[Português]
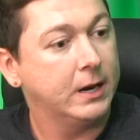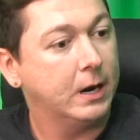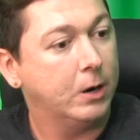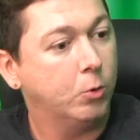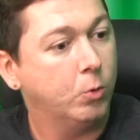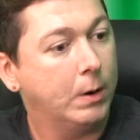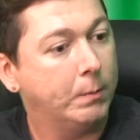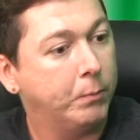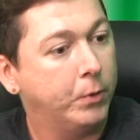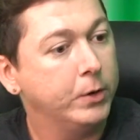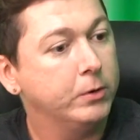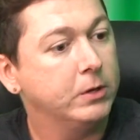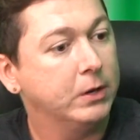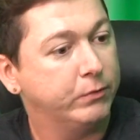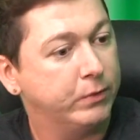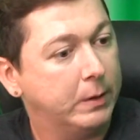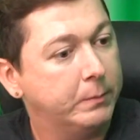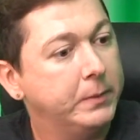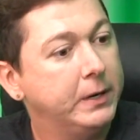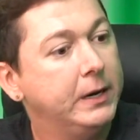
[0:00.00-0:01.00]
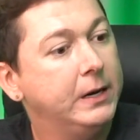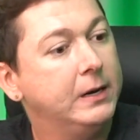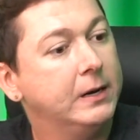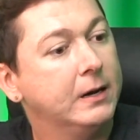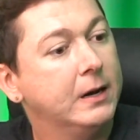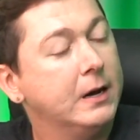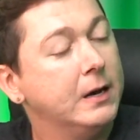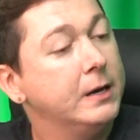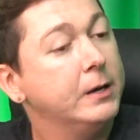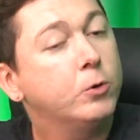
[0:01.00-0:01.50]
a, o apoio da família.
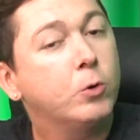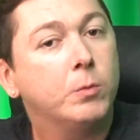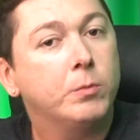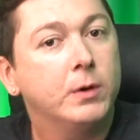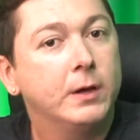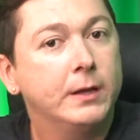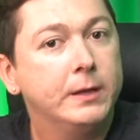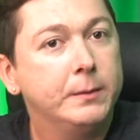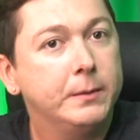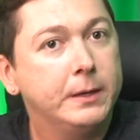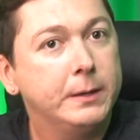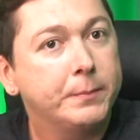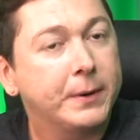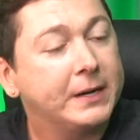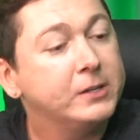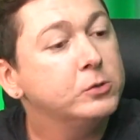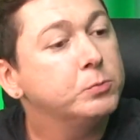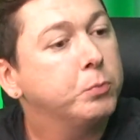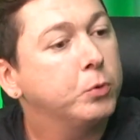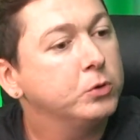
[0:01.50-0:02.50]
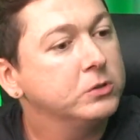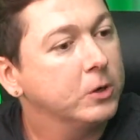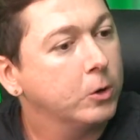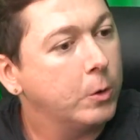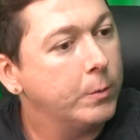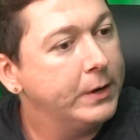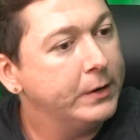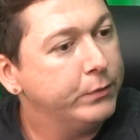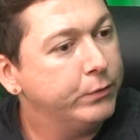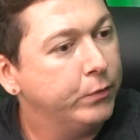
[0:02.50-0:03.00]
Sim. E, e, e para a esposa,
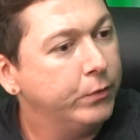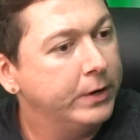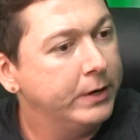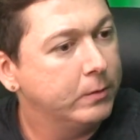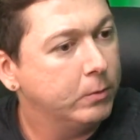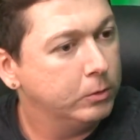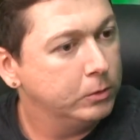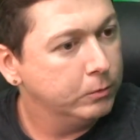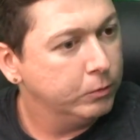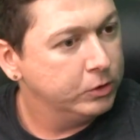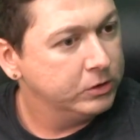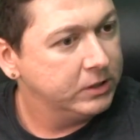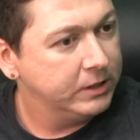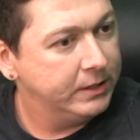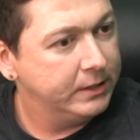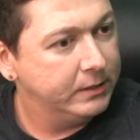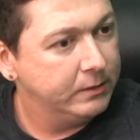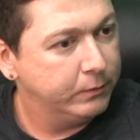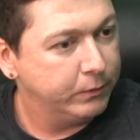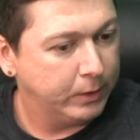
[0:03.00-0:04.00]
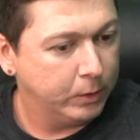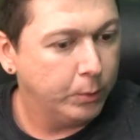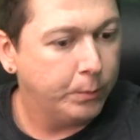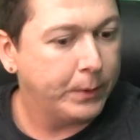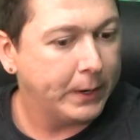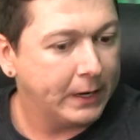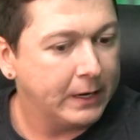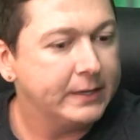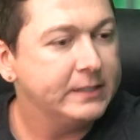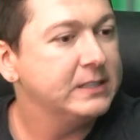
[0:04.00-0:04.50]
como é que foi? Quando você falou
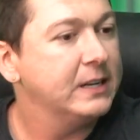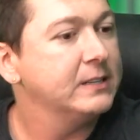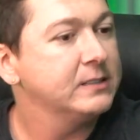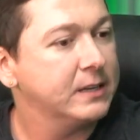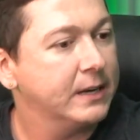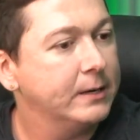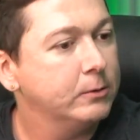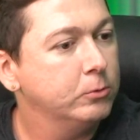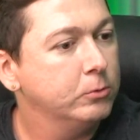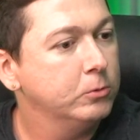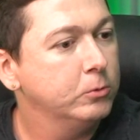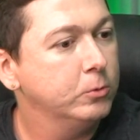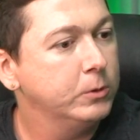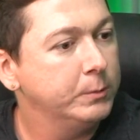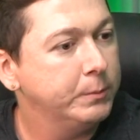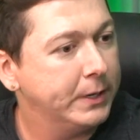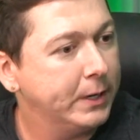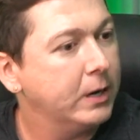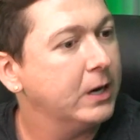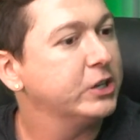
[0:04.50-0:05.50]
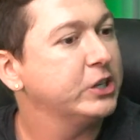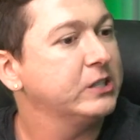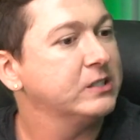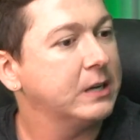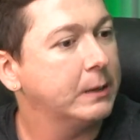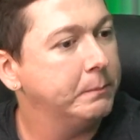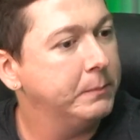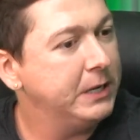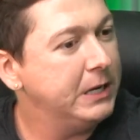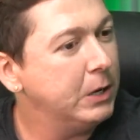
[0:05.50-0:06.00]
para ela que você ia sair do, do, emprego, ela já
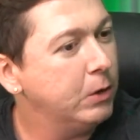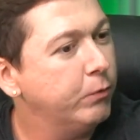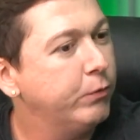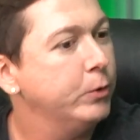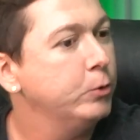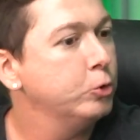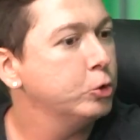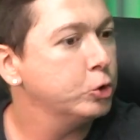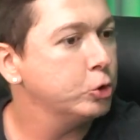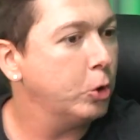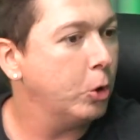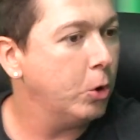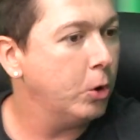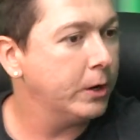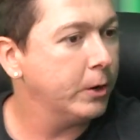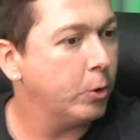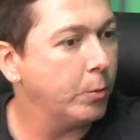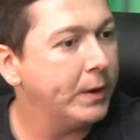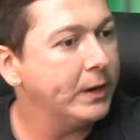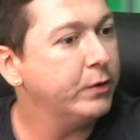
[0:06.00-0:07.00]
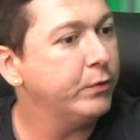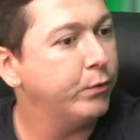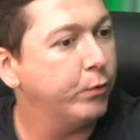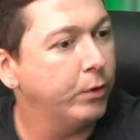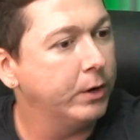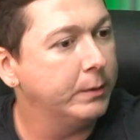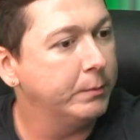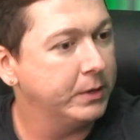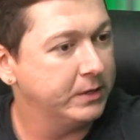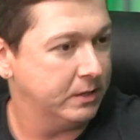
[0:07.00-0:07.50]
sabia ou foi um choque? Como é que
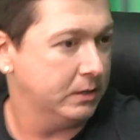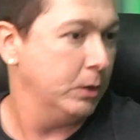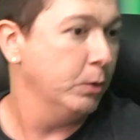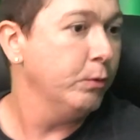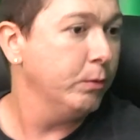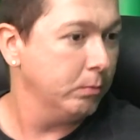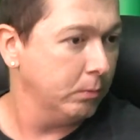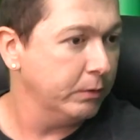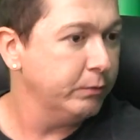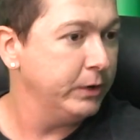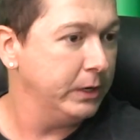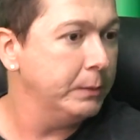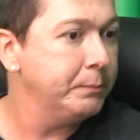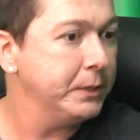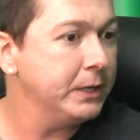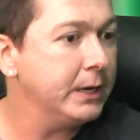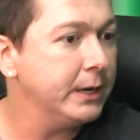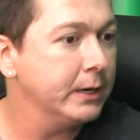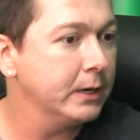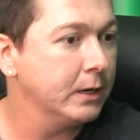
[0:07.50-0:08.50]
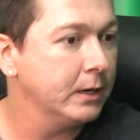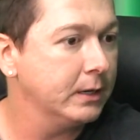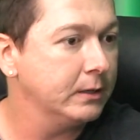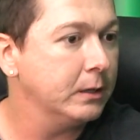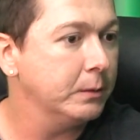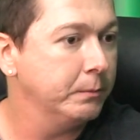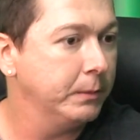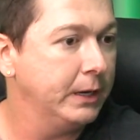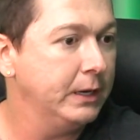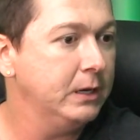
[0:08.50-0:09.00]
foi? Porque você tem uma filha pequena, né,
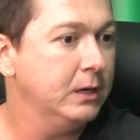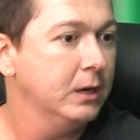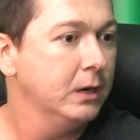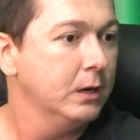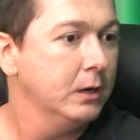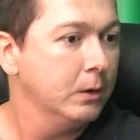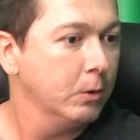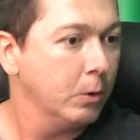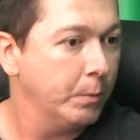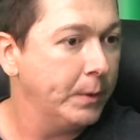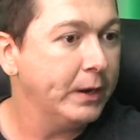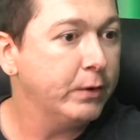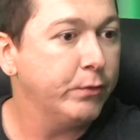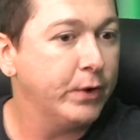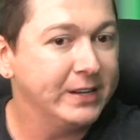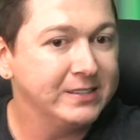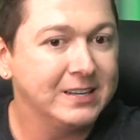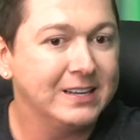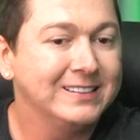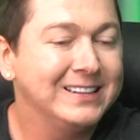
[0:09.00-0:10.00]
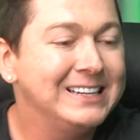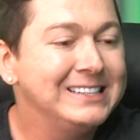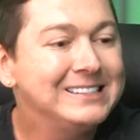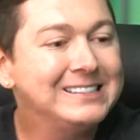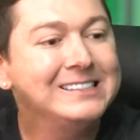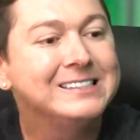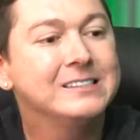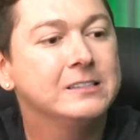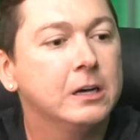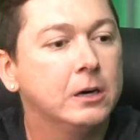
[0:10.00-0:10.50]
também. Como uhum. é que uhum. foi essa
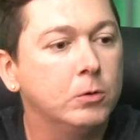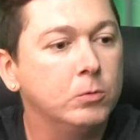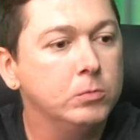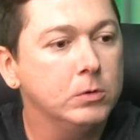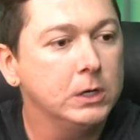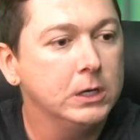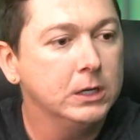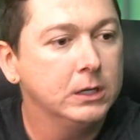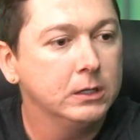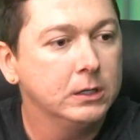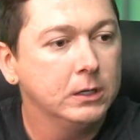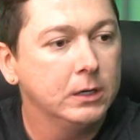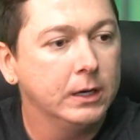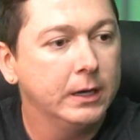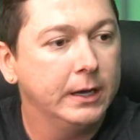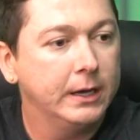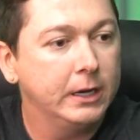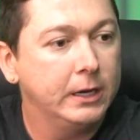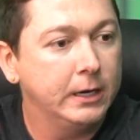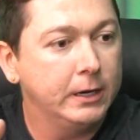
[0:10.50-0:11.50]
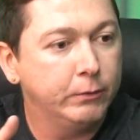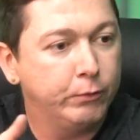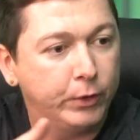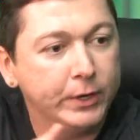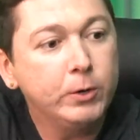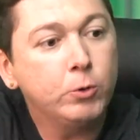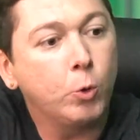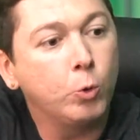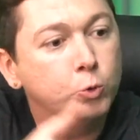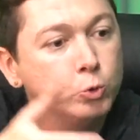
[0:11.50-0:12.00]
decisão é, foi
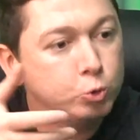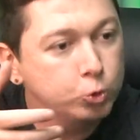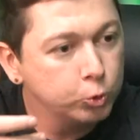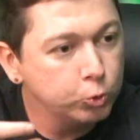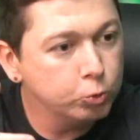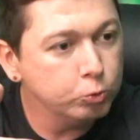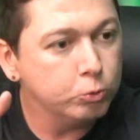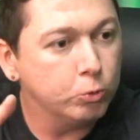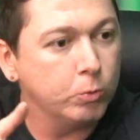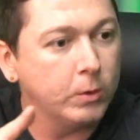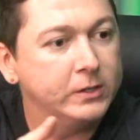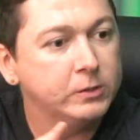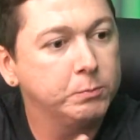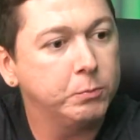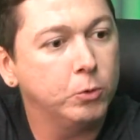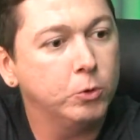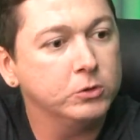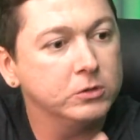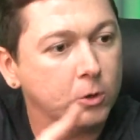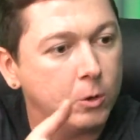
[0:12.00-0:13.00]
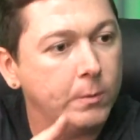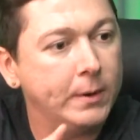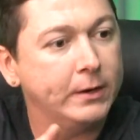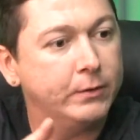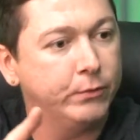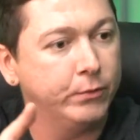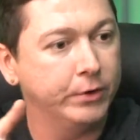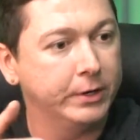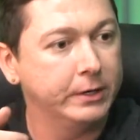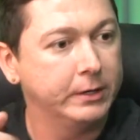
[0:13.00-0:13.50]
em conjunto com a esposa? Como é
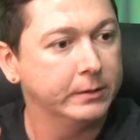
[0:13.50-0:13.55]
que foi?